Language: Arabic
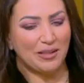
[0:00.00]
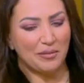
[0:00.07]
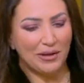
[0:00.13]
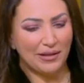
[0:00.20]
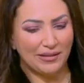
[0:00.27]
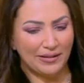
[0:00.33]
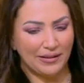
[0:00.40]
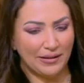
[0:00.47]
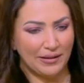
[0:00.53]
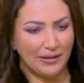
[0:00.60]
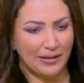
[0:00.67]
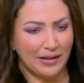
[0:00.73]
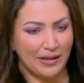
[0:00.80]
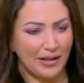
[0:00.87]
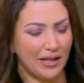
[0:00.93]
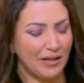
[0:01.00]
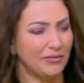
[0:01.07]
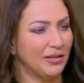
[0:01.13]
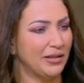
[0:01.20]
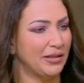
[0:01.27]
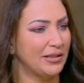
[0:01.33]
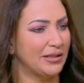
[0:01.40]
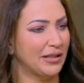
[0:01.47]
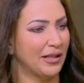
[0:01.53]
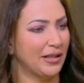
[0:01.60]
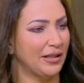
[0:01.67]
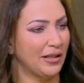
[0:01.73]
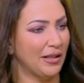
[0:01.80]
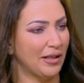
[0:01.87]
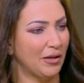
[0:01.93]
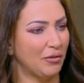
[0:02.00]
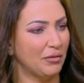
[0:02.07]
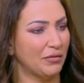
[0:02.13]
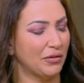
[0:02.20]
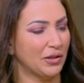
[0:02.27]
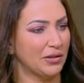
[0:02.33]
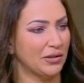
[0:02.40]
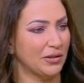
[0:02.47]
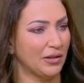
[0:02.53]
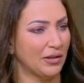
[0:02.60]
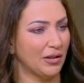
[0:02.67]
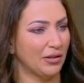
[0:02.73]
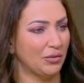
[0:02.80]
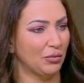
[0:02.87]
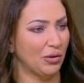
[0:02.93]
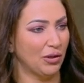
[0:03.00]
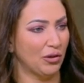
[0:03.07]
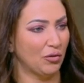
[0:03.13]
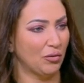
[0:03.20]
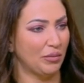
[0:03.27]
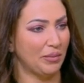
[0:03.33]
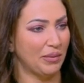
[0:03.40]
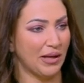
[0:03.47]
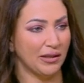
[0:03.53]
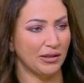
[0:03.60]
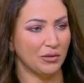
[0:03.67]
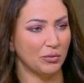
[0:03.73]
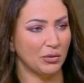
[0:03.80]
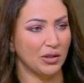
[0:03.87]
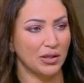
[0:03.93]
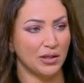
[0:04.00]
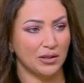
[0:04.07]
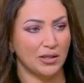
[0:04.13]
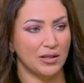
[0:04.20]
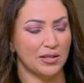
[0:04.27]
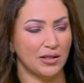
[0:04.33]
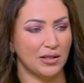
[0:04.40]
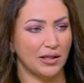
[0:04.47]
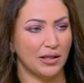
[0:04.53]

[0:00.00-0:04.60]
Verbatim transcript: طبعا آه، انا عارفه ان انت جريئه قوي في اختيار ادوارك وبيبقى عندك وجهه نظر